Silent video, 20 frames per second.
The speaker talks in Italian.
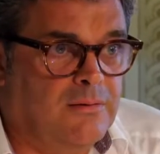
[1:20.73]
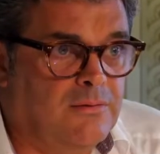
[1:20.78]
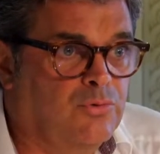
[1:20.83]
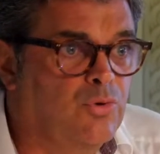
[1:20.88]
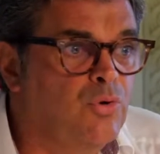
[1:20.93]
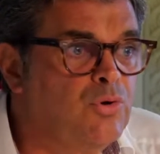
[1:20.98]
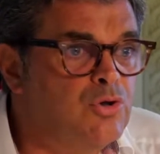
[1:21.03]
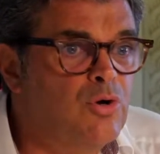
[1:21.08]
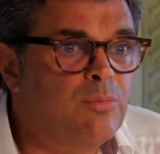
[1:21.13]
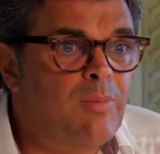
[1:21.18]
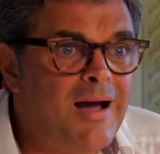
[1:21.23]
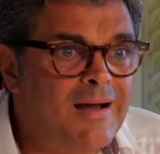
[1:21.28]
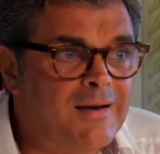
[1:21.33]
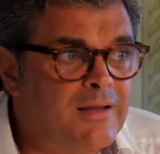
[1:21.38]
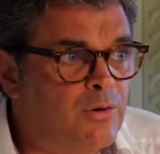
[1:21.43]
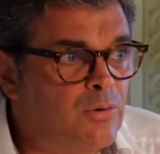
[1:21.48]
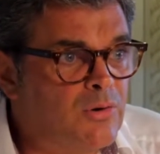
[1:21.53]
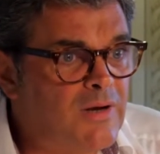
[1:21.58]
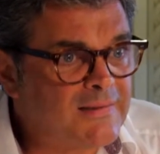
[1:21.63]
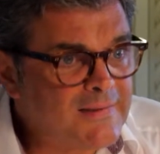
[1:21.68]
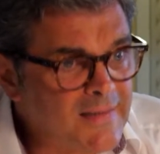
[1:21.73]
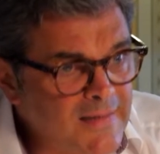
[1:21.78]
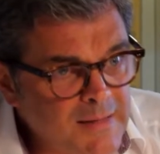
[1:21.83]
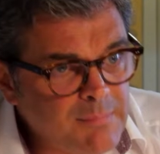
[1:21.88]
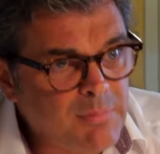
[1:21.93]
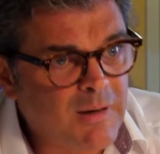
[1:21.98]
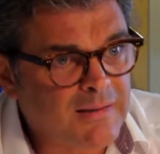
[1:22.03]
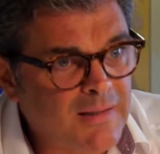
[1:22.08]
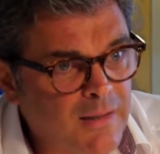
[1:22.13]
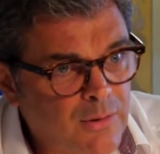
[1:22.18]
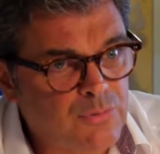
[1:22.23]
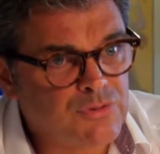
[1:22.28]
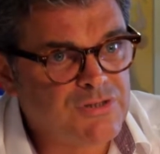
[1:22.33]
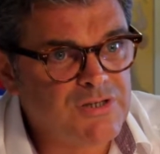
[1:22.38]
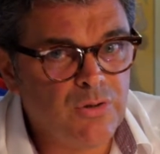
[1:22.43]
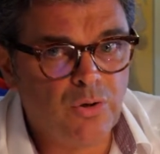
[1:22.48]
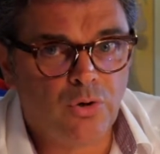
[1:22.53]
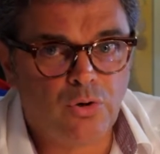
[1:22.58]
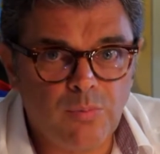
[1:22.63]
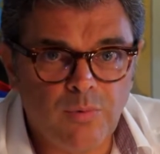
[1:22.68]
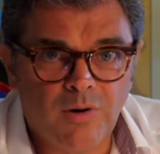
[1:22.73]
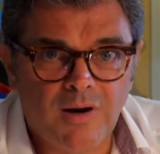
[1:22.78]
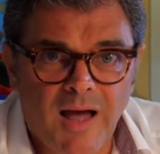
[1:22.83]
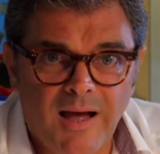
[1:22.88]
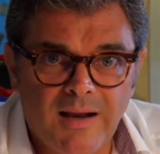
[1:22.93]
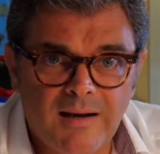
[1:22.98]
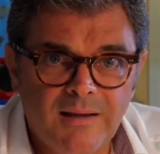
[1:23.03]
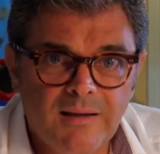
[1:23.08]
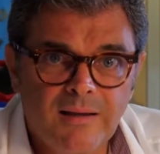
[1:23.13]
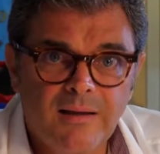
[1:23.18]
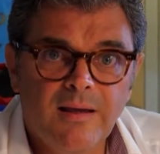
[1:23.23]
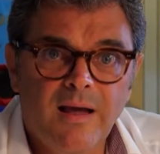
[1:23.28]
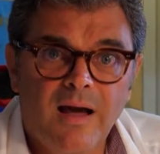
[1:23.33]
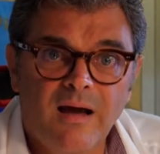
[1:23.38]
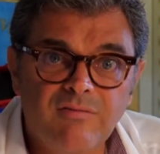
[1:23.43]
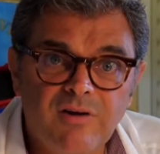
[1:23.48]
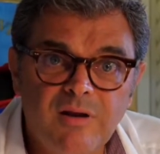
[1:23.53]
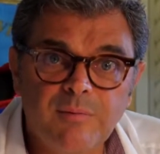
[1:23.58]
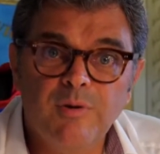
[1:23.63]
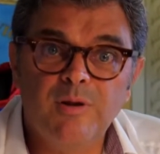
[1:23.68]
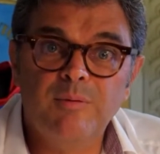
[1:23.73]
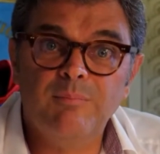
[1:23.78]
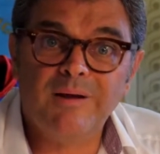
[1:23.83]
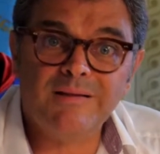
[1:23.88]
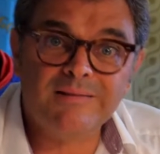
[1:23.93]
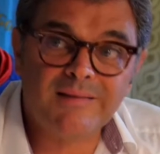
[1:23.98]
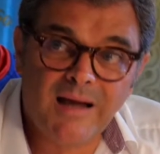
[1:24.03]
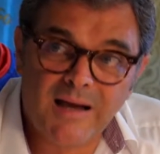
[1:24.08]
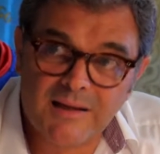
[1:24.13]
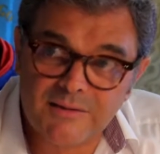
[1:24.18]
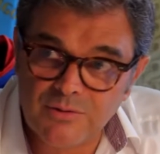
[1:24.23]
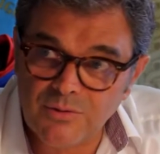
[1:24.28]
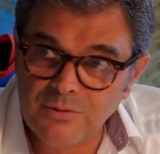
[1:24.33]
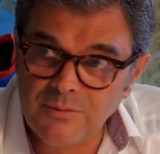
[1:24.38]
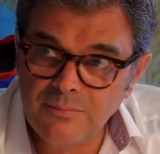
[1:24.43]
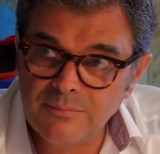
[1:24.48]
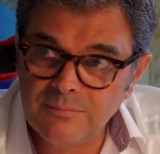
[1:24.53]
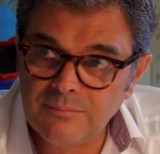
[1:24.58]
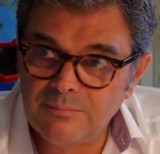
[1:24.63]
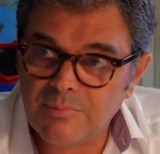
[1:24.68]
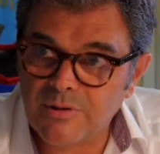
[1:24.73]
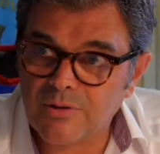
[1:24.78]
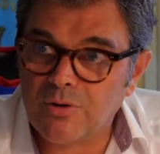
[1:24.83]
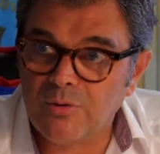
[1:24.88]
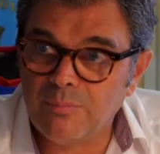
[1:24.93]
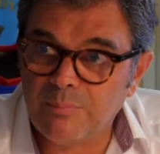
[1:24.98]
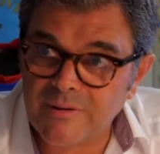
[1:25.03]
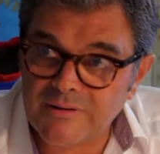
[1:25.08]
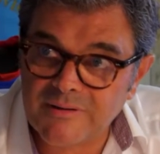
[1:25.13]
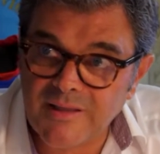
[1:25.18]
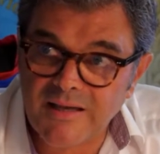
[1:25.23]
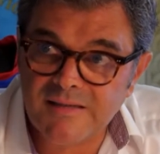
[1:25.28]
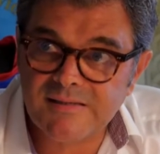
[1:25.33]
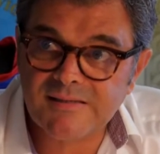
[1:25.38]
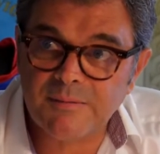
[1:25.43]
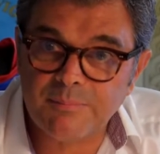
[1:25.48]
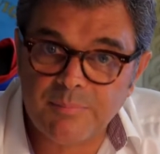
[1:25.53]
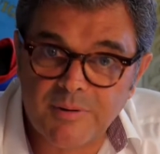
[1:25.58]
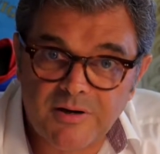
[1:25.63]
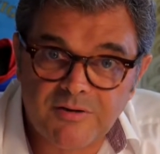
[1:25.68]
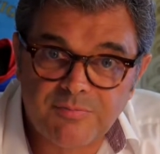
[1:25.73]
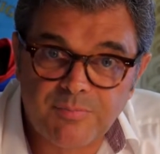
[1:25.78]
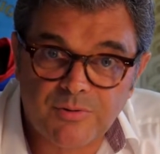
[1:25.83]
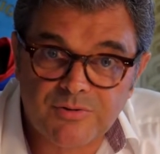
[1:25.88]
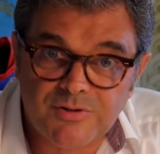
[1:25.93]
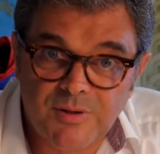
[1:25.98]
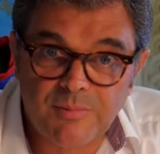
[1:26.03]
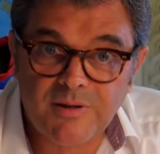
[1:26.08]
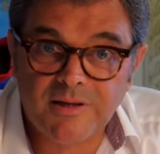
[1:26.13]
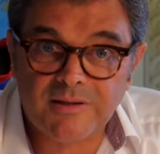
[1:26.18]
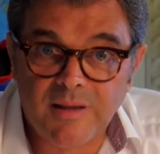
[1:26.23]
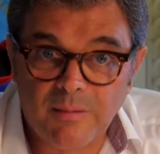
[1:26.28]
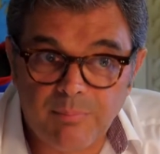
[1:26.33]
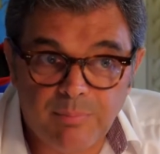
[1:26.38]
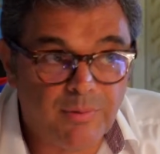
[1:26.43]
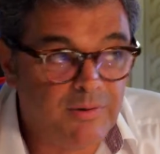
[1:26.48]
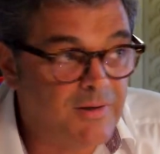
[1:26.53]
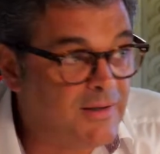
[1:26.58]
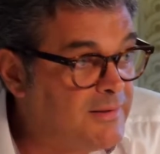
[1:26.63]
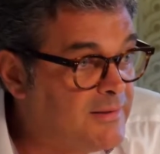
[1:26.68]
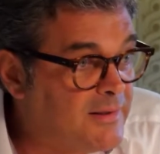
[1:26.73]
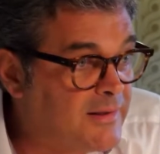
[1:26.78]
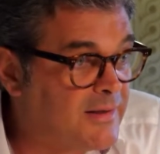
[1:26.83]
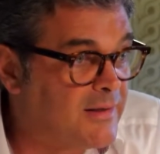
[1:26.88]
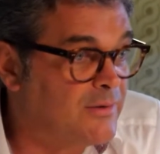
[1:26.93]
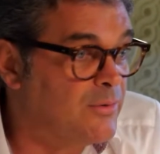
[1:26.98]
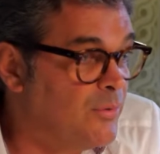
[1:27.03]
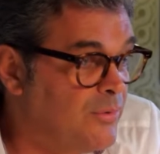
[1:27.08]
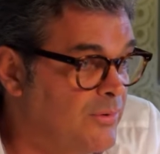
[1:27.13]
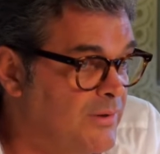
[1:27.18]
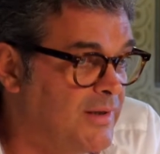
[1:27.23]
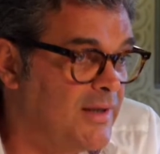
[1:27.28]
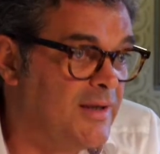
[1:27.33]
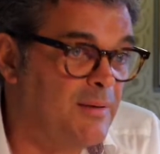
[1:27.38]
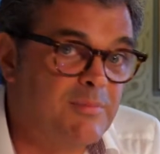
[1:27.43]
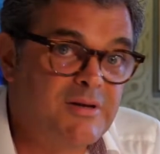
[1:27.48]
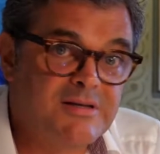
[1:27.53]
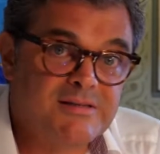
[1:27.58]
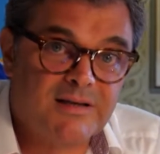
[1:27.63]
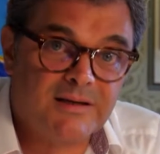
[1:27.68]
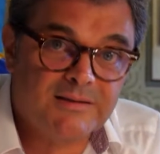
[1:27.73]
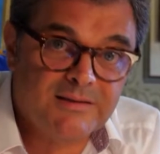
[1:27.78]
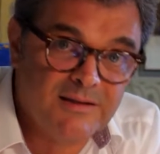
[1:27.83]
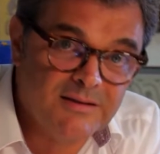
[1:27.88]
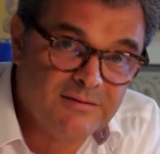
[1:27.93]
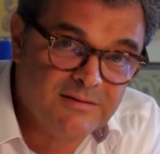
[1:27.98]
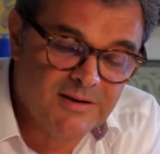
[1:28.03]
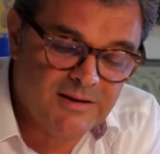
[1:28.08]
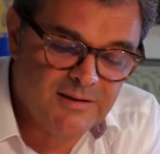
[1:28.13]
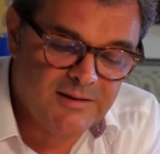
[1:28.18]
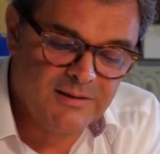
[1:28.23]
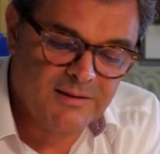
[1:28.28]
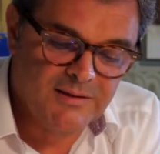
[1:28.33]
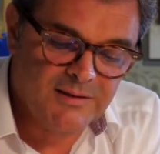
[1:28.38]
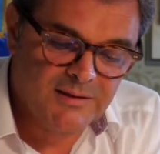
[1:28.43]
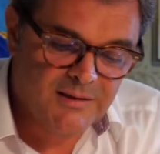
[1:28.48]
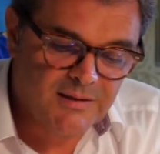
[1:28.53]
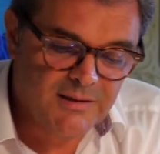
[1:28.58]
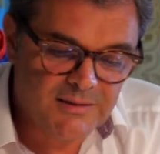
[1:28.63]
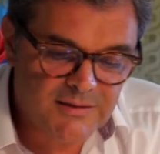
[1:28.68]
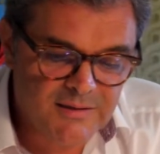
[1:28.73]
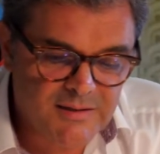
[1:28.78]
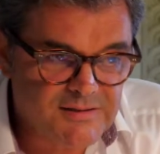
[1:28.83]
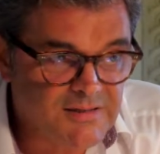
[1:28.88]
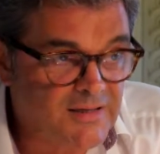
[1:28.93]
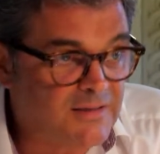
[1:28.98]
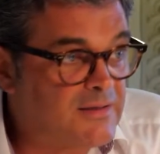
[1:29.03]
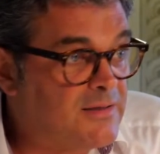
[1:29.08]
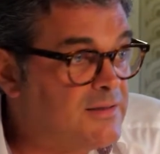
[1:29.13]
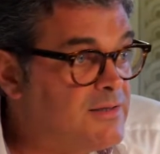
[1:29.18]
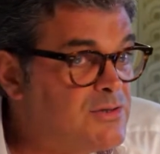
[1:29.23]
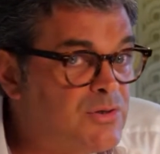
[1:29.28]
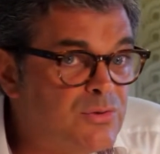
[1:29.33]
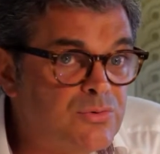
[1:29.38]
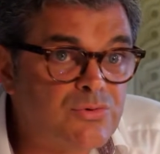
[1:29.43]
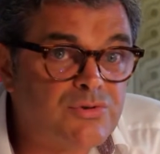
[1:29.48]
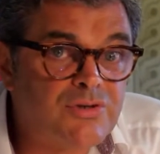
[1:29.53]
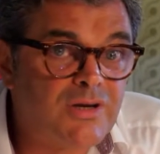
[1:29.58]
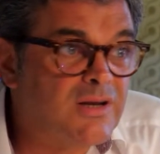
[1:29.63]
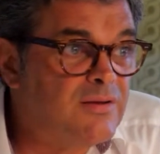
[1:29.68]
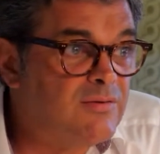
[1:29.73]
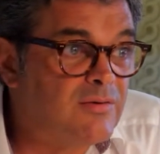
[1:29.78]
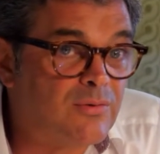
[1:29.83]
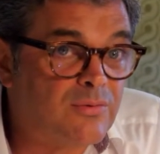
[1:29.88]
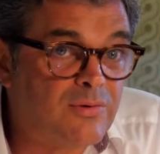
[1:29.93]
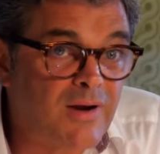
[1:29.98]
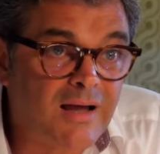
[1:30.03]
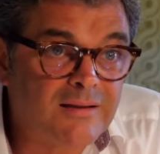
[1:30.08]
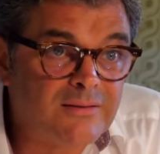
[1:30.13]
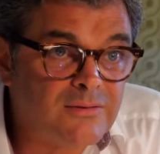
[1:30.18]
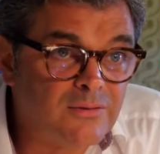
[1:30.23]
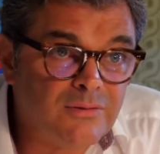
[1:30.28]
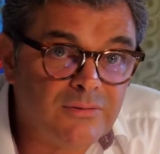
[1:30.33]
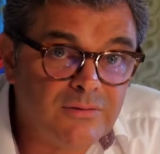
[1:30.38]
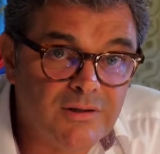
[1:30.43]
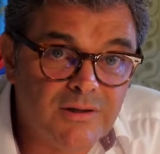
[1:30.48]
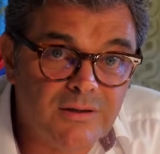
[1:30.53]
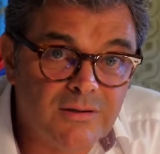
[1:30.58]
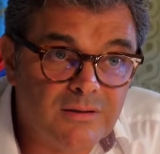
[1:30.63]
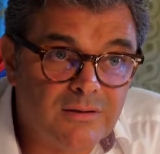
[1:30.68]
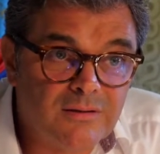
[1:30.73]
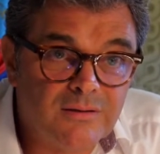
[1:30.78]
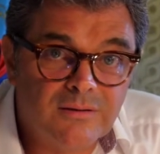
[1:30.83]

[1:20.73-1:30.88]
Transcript: Noi domani con la delibera del Consiglio Comunale avremo il mandato, per competenze e per responsabilità politiche noi e amministrative i dirigenti, di sottoscrivere un atto di